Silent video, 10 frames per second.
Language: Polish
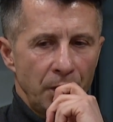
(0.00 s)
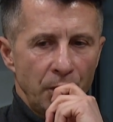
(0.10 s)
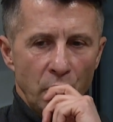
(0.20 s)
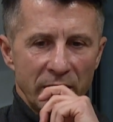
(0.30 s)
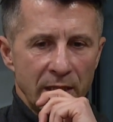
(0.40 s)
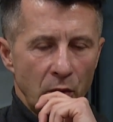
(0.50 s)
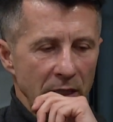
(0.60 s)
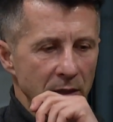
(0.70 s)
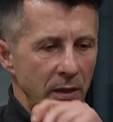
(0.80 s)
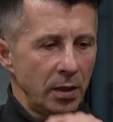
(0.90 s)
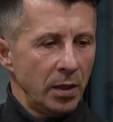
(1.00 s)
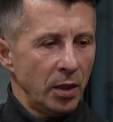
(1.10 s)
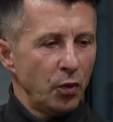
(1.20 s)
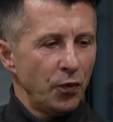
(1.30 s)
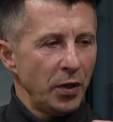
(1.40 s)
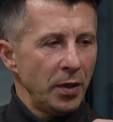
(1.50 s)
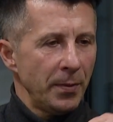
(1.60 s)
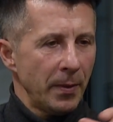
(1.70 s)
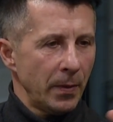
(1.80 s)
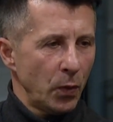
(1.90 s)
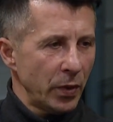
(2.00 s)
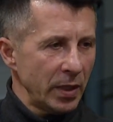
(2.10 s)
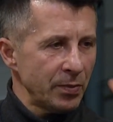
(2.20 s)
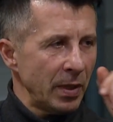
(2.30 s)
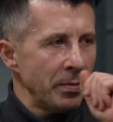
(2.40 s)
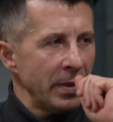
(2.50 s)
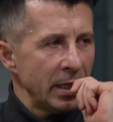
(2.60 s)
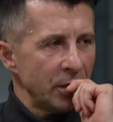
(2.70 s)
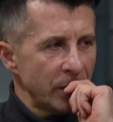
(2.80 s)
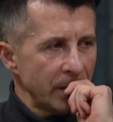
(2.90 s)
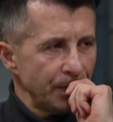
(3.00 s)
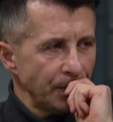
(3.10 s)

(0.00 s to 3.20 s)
do restauracji i mówi, to jest pan menedżer,